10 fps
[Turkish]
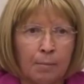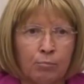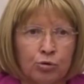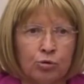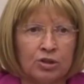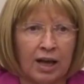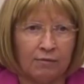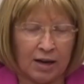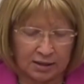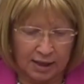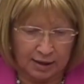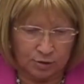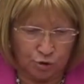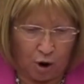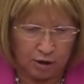Bunu devlette
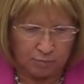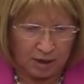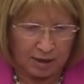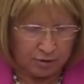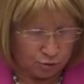de çoğaltma,